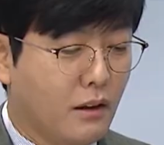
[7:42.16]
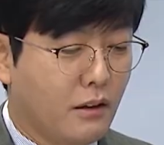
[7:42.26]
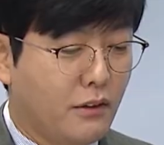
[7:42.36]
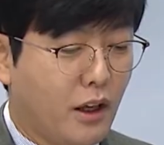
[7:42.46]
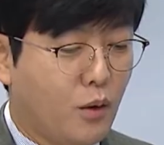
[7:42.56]

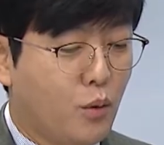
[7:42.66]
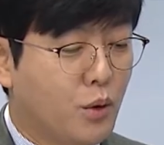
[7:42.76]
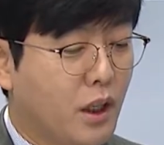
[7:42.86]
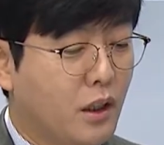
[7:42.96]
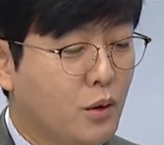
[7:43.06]
네,
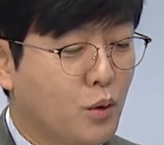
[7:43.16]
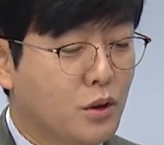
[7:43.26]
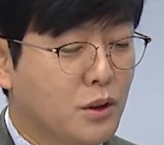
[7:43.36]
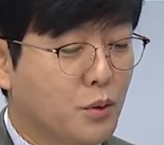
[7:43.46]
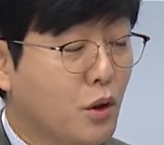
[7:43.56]
올해도
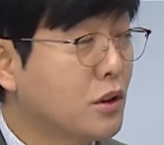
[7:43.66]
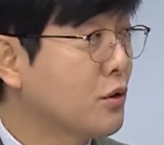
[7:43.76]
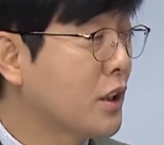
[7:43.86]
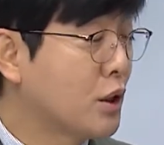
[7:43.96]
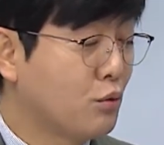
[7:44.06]

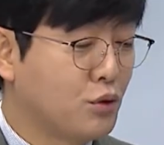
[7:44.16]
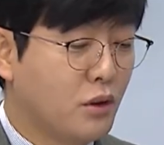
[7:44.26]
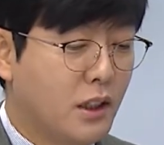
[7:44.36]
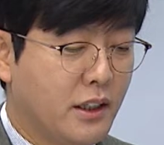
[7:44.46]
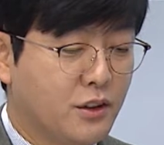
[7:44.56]
직업혁신지구 계속
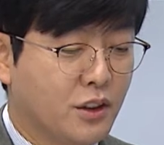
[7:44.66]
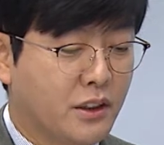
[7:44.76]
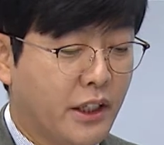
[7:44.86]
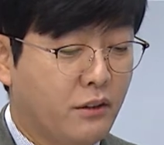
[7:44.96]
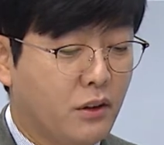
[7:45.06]
운영할
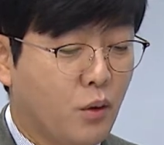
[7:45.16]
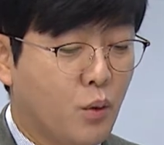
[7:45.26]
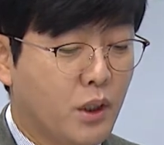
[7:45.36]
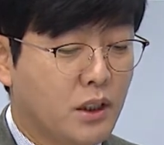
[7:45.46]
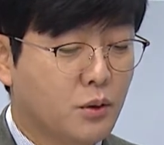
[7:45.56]
예정인데요.
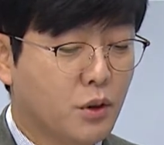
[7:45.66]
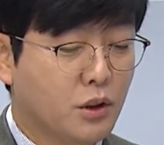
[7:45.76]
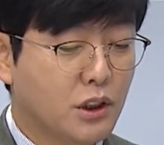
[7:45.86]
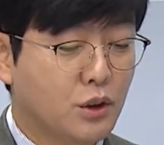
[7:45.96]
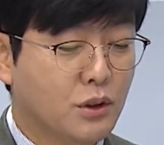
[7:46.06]
올해
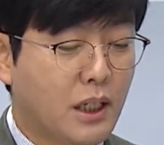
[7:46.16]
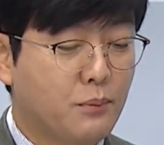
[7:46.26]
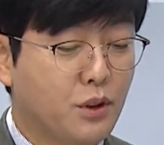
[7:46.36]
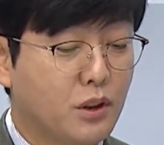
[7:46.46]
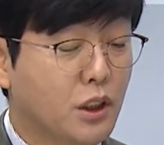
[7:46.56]
직업혁신지구는
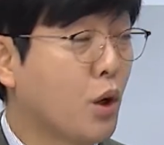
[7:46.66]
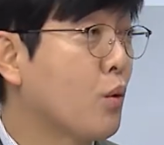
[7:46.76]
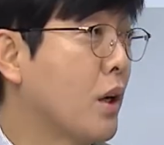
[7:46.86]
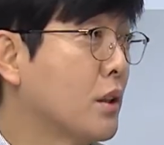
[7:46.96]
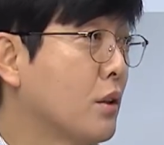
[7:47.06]
3년이
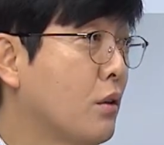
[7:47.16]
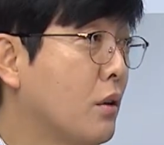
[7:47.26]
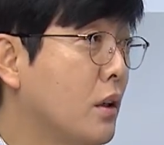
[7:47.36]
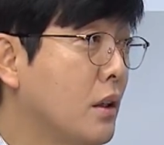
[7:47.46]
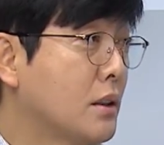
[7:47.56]
경과해서
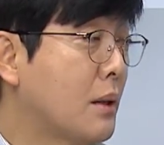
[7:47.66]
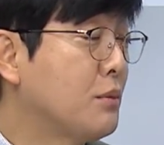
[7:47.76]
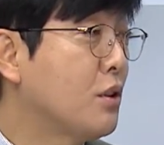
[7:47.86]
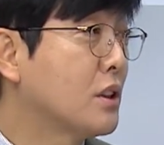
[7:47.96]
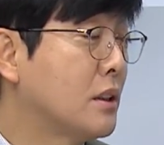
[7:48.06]

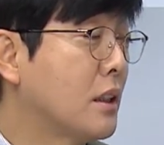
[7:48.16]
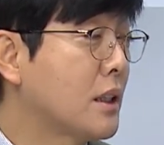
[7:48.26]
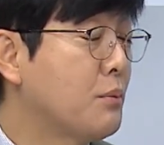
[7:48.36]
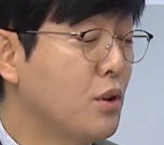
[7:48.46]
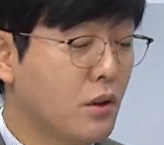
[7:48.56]
3년 지난
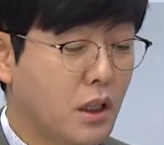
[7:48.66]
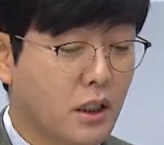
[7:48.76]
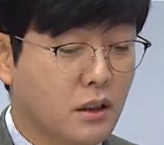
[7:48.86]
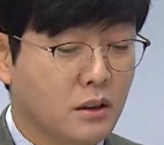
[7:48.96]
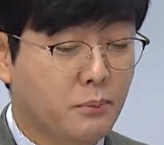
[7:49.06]

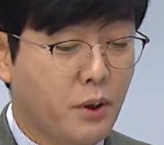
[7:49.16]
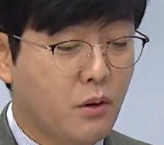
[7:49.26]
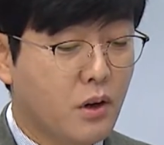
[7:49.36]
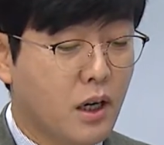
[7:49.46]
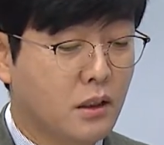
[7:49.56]
3년간의 그
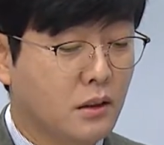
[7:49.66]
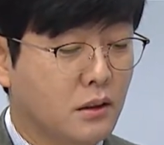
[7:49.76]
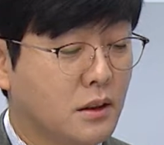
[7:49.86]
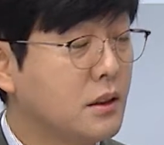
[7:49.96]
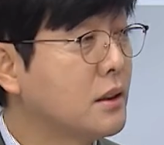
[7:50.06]
평가를
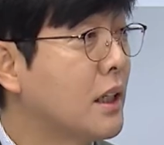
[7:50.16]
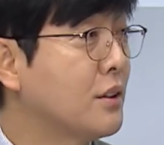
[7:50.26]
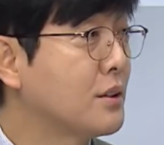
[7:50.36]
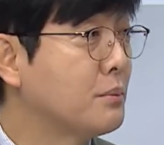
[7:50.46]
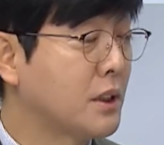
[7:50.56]

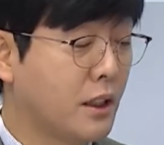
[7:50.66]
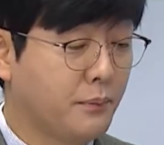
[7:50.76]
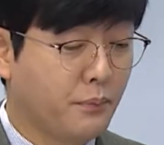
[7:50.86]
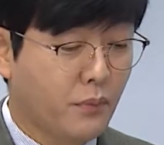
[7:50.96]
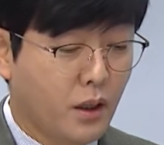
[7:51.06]
실시하였습니다.
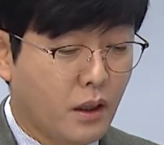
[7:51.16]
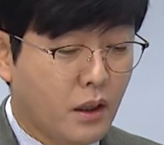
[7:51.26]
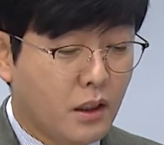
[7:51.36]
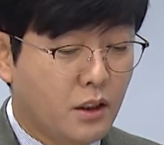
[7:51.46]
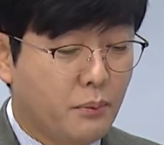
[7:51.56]
음.
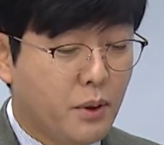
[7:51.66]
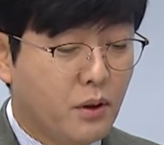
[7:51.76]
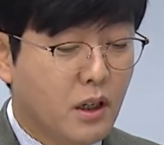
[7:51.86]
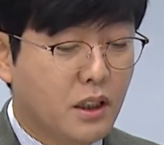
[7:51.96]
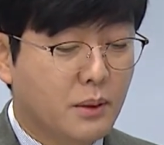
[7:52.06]
이런
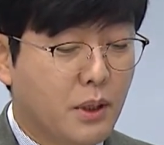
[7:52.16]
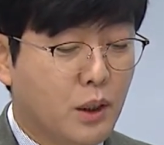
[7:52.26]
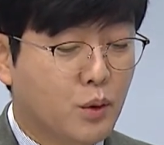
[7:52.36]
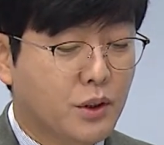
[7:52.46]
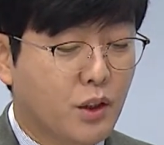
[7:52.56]
평가를
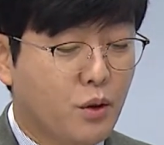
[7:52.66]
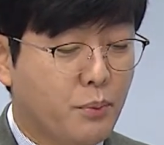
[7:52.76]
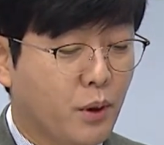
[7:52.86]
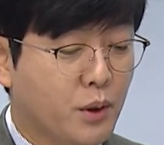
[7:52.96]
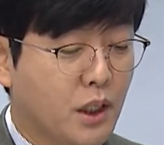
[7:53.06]
기반으로 새로운
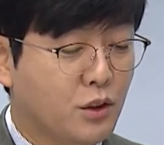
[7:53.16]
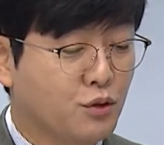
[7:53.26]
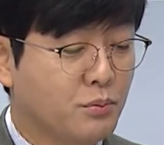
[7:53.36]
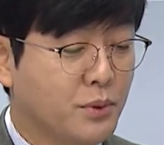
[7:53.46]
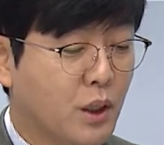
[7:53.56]
변화를
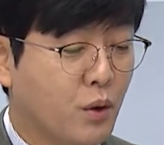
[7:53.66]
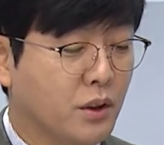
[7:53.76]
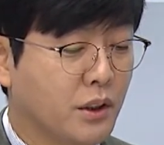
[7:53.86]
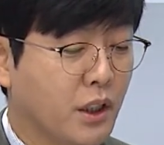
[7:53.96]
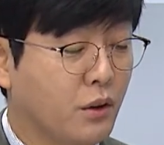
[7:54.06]
준비하고
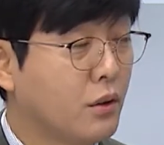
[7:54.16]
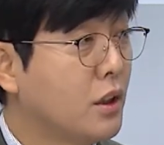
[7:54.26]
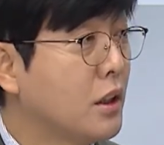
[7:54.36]
있는데요.